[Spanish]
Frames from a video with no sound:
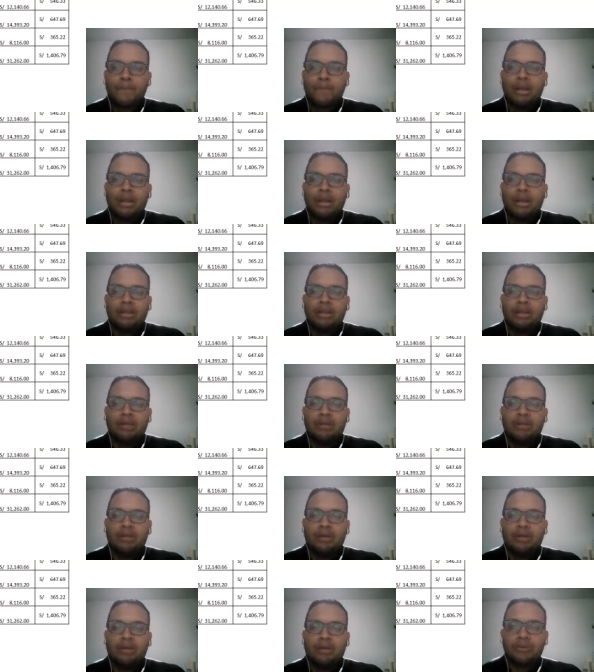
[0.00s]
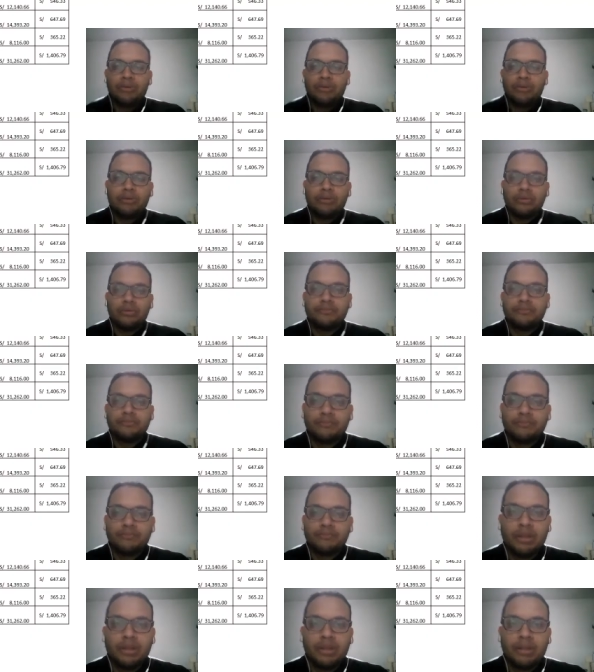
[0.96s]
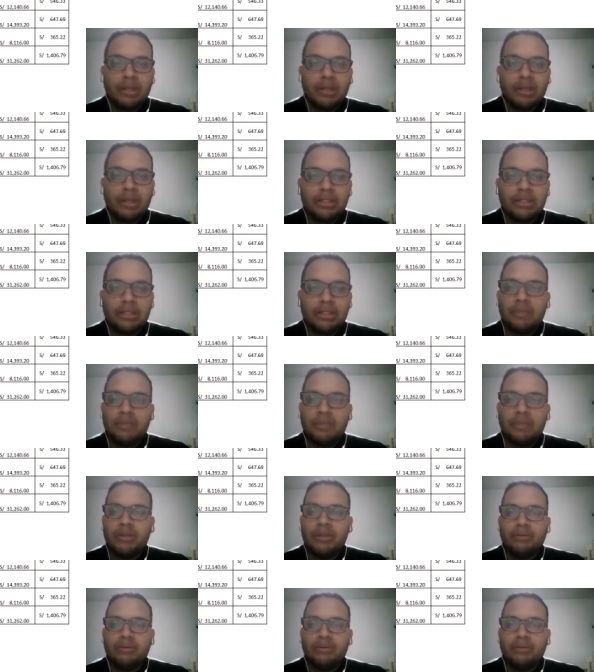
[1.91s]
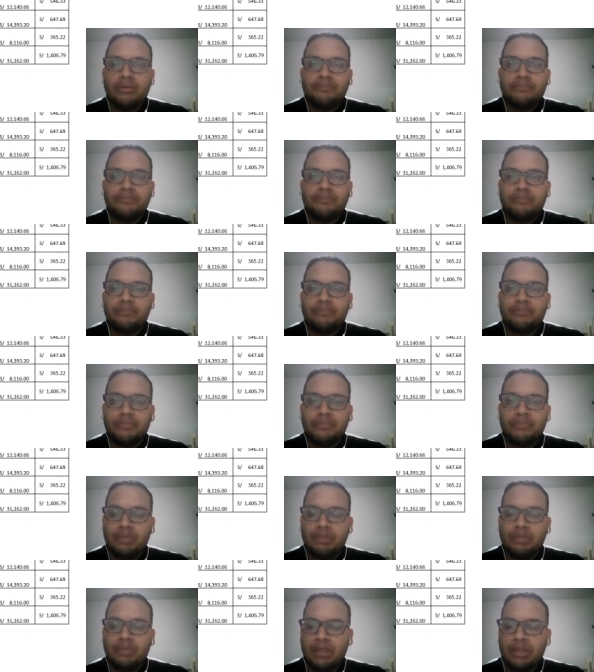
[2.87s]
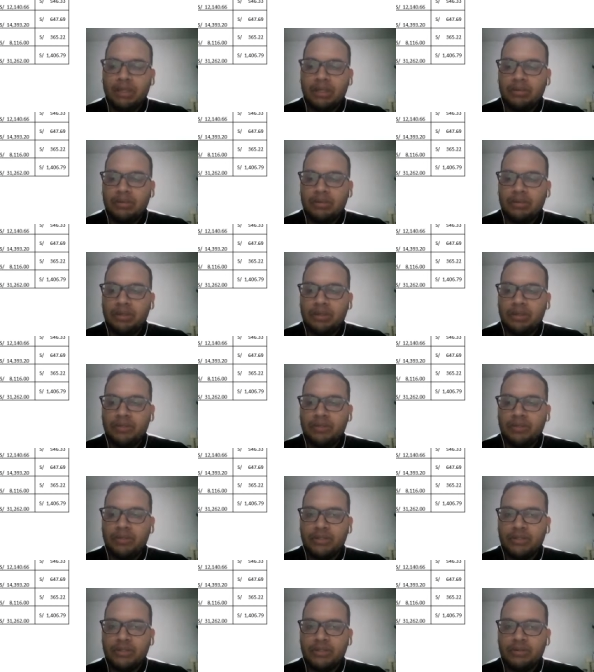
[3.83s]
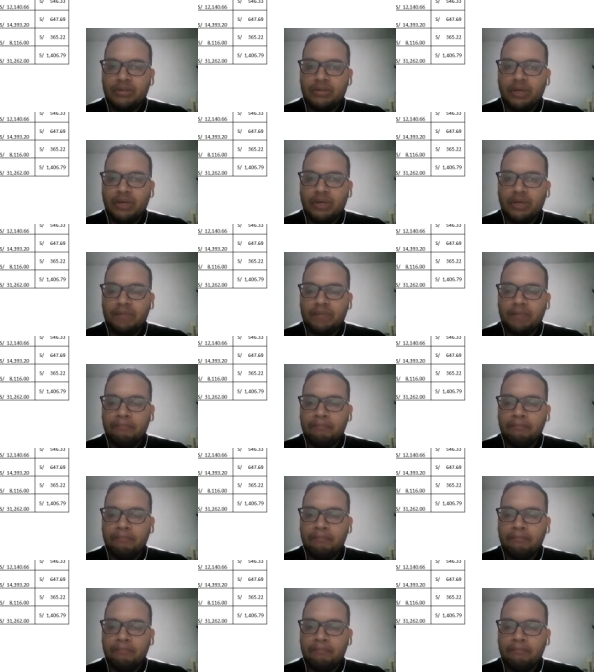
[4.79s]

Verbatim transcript: La tabla de costo de realizar el pedido de medicamento de clasificación AA.